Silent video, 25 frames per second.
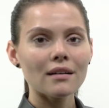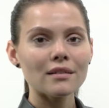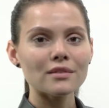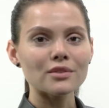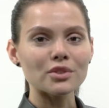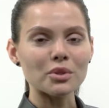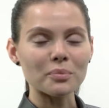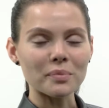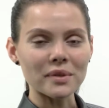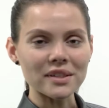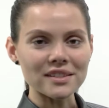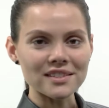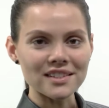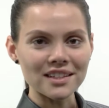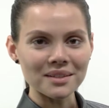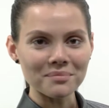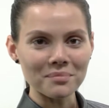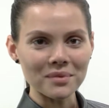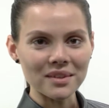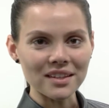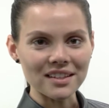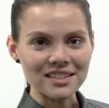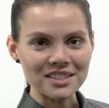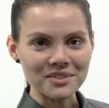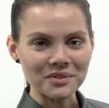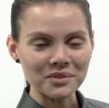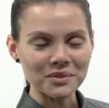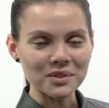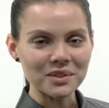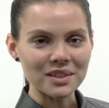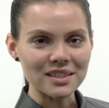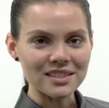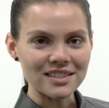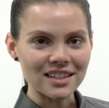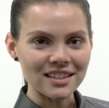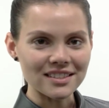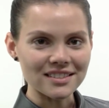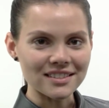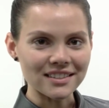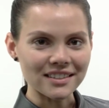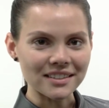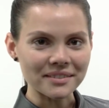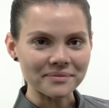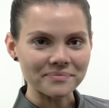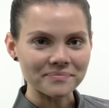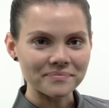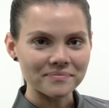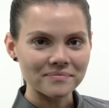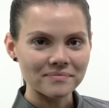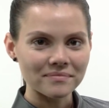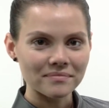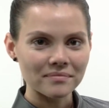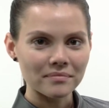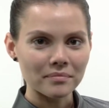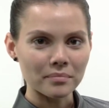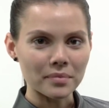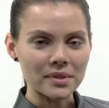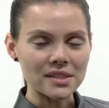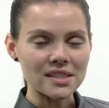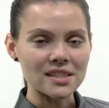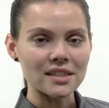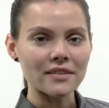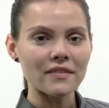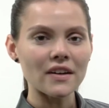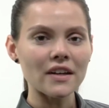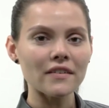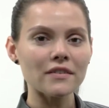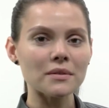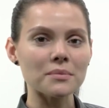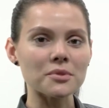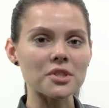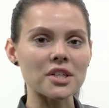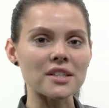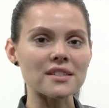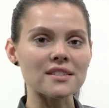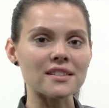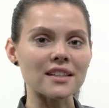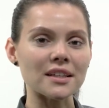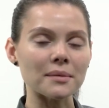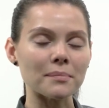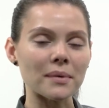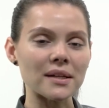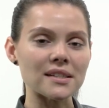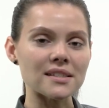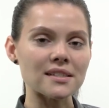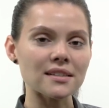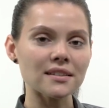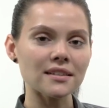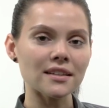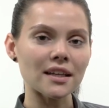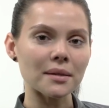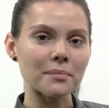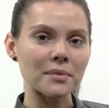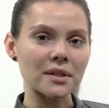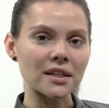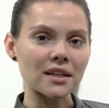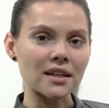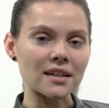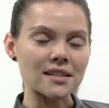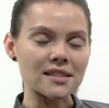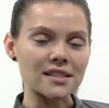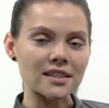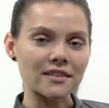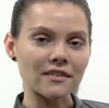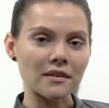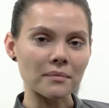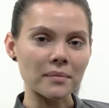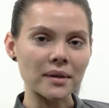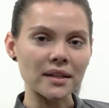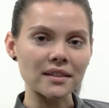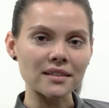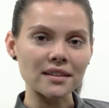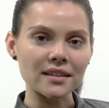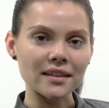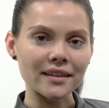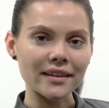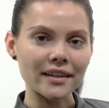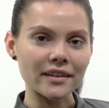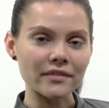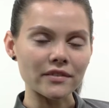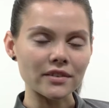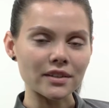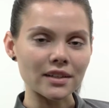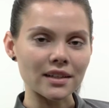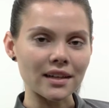Добрый день, меня зовут Анастасия. Представляю вам женские ботинки американского бренда Кельвин